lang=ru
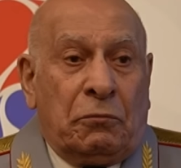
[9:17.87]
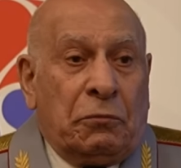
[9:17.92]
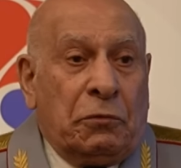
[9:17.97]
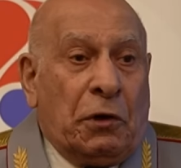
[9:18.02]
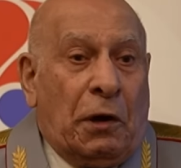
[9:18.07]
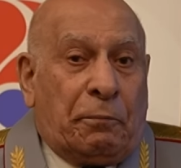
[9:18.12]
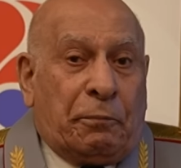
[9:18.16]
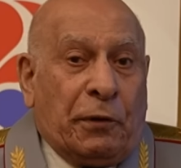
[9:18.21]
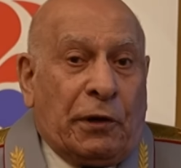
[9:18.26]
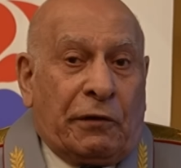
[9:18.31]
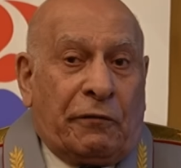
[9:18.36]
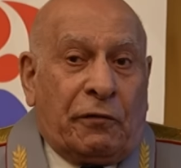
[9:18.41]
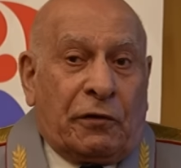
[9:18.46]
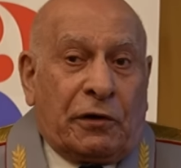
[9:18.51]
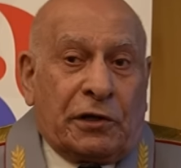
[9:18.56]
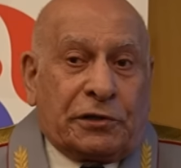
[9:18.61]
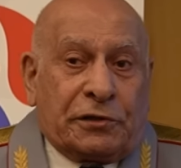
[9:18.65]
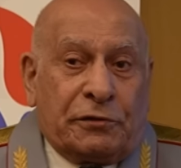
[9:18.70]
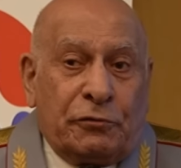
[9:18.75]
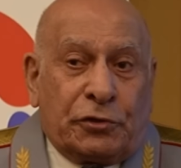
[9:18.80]
Я первый
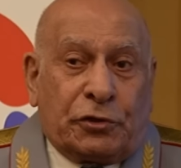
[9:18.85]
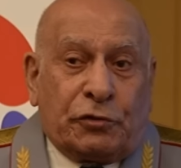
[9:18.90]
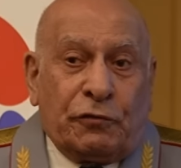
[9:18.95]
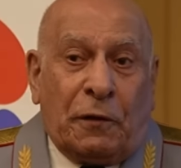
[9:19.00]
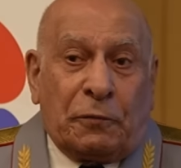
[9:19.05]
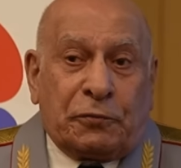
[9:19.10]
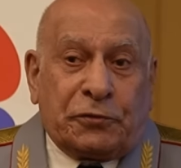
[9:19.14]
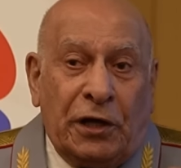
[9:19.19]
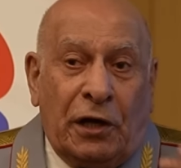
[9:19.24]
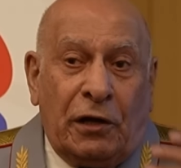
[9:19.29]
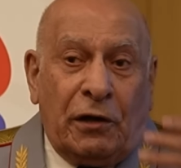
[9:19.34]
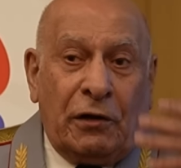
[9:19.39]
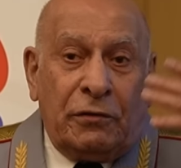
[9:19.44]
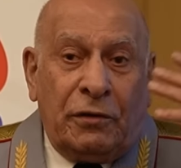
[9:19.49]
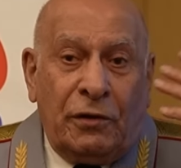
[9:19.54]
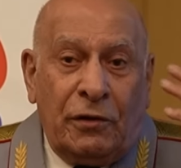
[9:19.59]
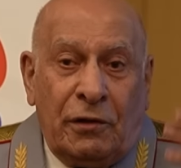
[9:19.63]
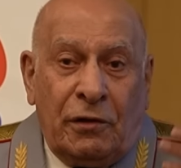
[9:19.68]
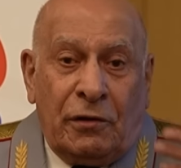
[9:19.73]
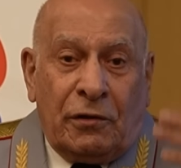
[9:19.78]
раз слышу вообще,
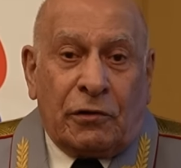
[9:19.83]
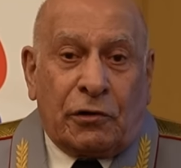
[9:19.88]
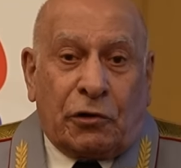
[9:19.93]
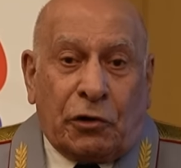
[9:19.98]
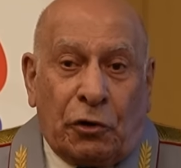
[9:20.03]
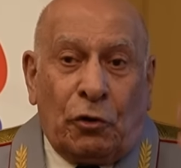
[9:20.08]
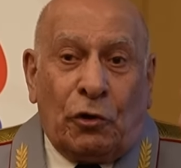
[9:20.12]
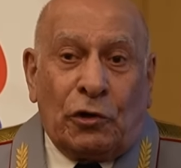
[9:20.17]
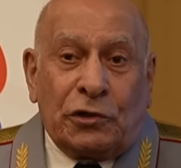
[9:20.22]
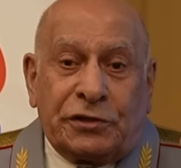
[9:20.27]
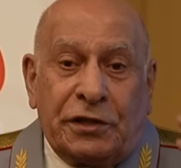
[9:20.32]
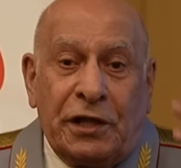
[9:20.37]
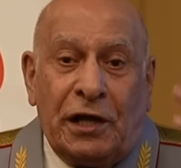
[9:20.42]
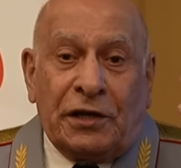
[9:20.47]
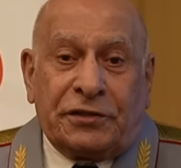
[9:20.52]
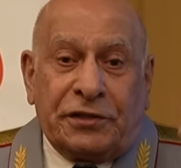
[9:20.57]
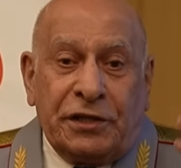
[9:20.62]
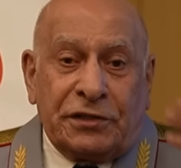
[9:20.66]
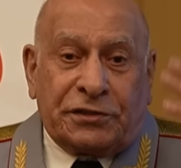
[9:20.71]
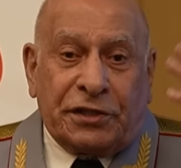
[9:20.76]
крестный
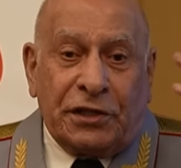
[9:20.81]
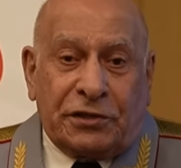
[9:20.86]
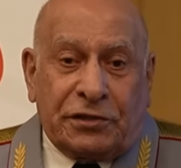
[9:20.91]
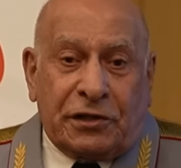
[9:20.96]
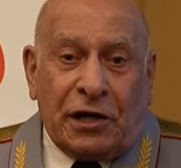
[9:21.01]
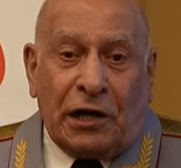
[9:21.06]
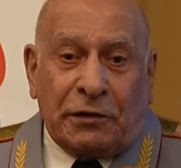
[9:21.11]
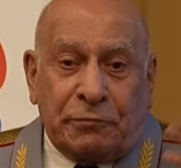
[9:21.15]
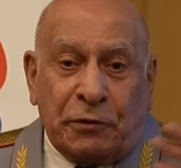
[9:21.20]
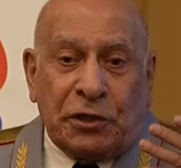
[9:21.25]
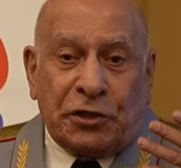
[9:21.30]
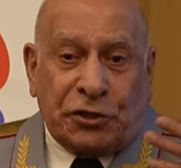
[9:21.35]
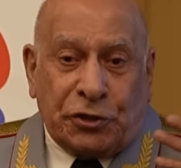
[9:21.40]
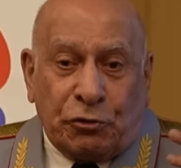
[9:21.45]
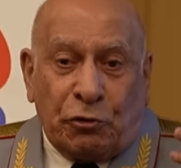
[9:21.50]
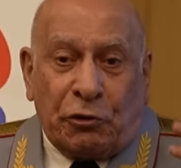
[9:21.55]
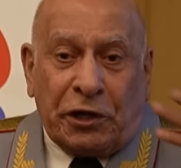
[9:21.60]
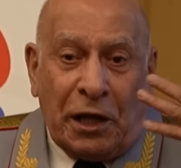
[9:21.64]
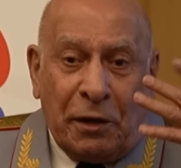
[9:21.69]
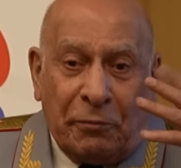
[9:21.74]
отец, это как бы из
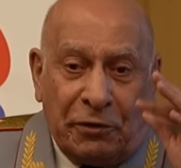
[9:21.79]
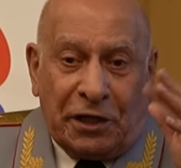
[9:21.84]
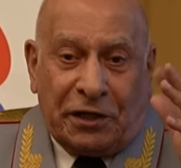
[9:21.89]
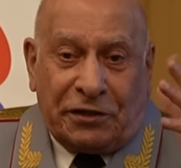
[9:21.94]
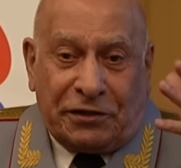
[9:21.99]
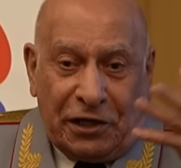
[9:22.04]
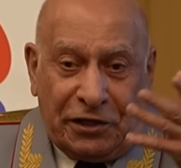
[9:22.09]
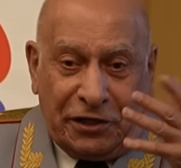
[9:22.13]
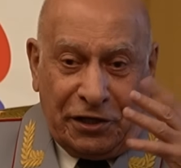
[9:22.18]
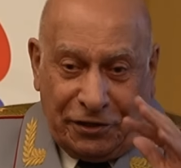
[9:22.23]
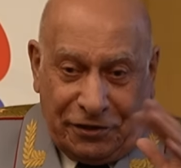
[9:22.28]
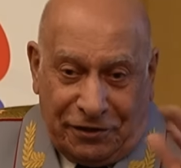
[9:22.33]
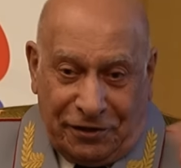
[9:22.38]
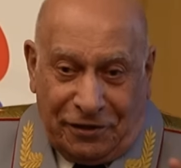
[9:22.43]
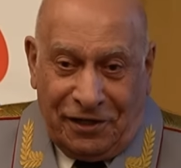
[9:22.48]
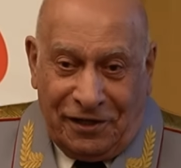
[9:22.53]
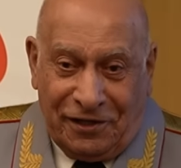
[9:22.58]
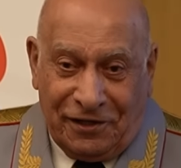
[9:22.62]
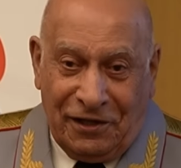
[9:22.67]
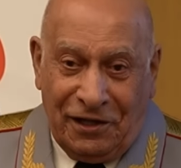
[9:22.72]
тюремных таких
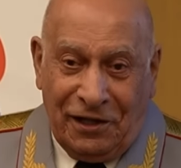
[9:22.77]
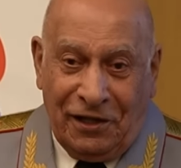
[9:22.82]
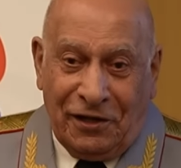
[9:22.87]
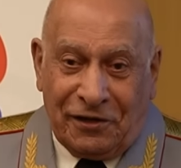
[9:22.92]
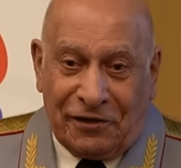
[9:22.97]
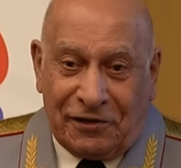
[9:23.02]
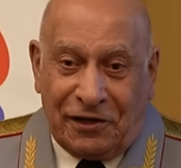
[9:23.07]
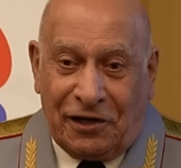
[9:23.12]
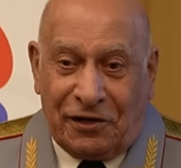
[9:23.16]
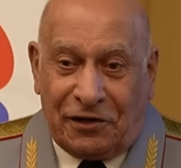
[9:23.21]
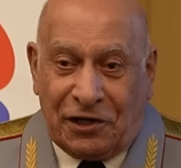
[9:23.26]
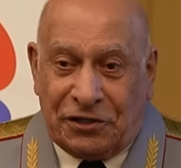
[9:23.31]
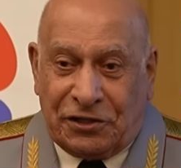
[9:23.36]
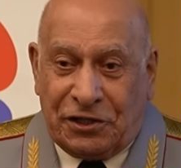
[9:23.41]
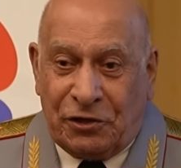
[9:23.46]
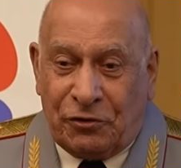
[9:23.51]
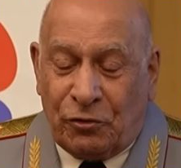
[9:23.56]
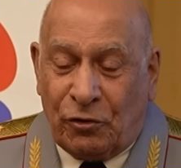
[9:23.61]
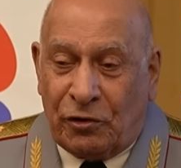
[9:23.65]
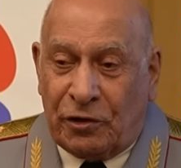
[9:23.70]
э,
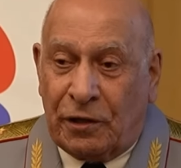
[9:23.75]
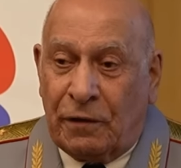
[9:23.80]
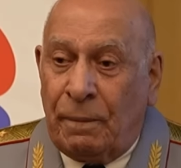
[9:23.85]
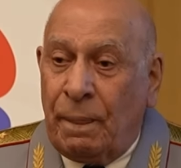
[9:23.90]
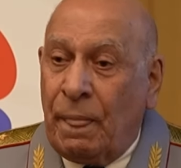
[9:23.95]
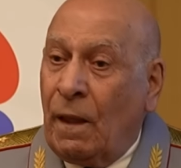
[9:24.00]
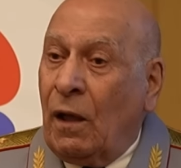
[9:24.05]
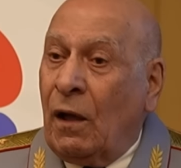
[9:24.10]
категорий.